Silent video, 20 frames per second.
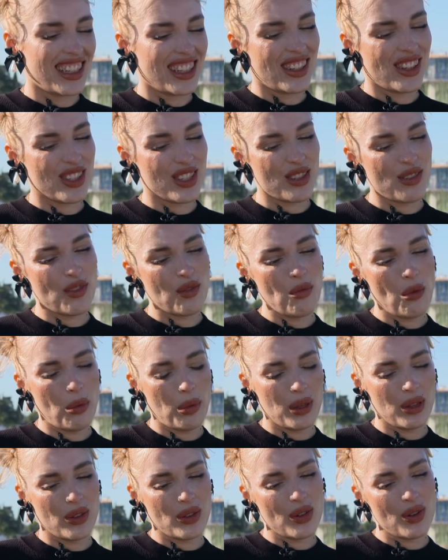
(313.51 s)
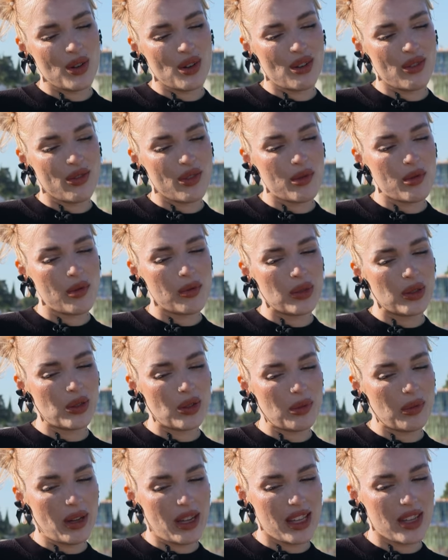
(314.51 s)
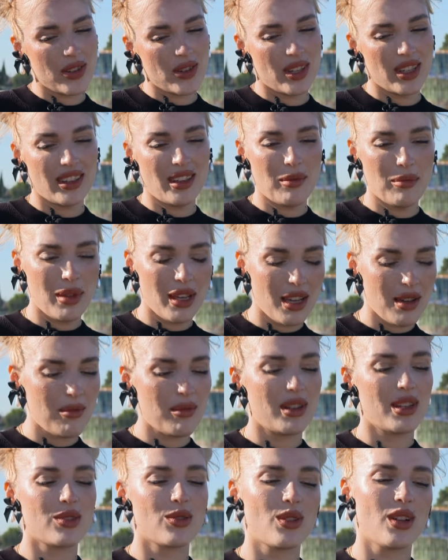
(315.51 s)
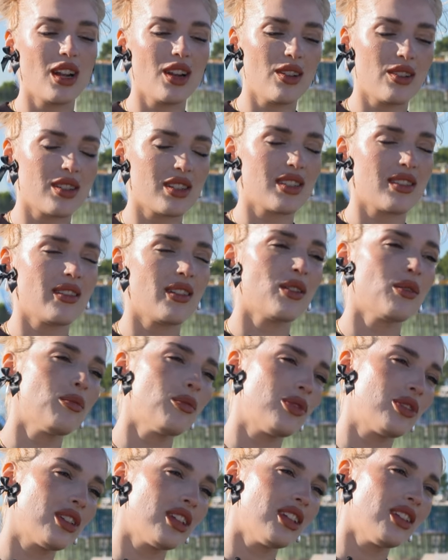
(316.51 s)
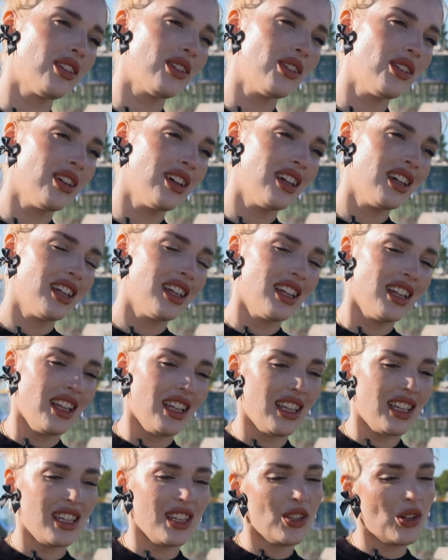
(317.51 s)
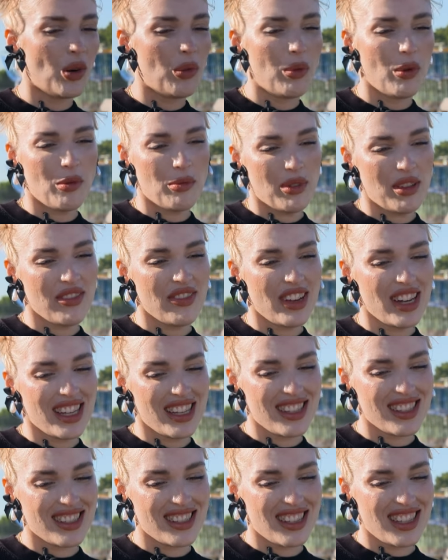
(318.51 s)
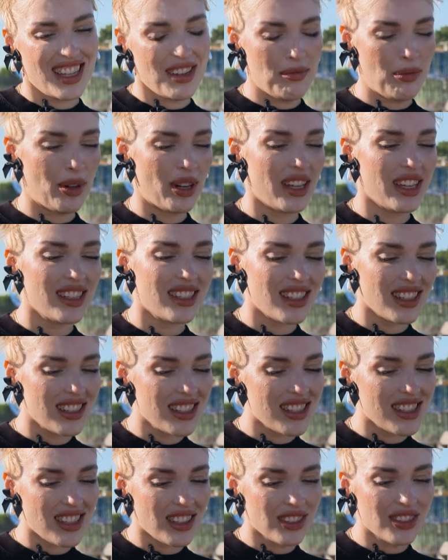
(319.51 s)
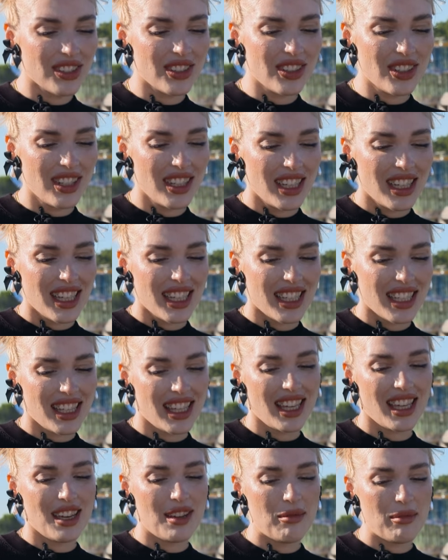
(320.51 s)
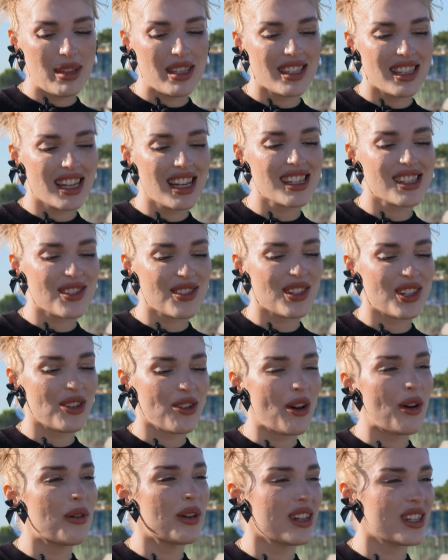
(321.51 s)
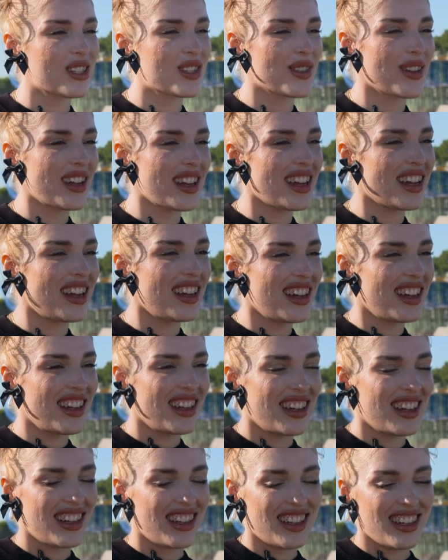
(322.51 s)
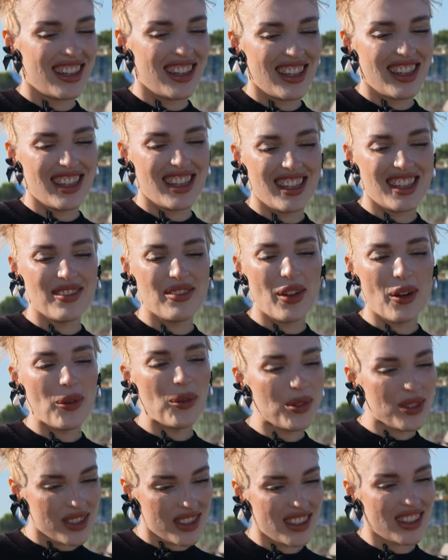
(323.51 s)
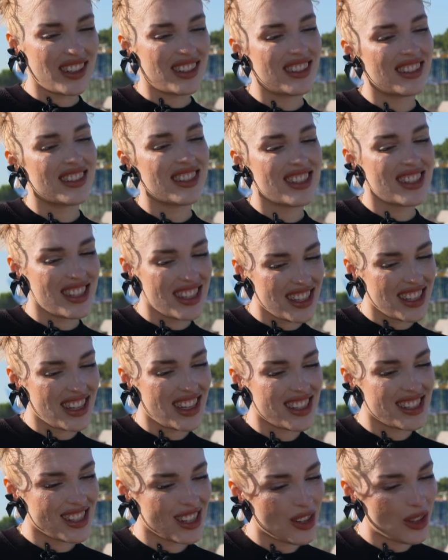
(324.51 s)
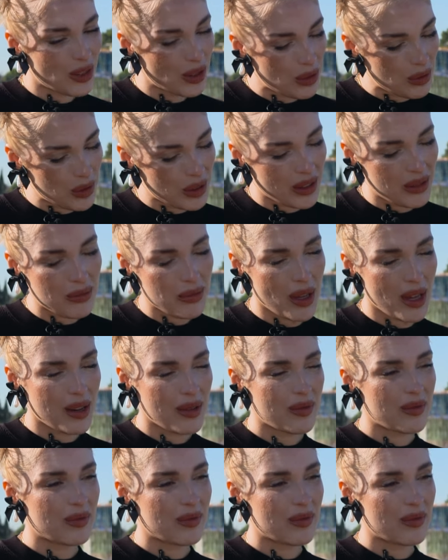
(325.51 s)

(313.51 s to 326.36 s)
Entonces fue un momento, fue un momento mágico que también en Venezuela lo recibieron bonito y yo por mí feliz. Por ahí están diciendo que Messi le sonrió a Venezuela. Y me gusta, sí, así lo tomo también.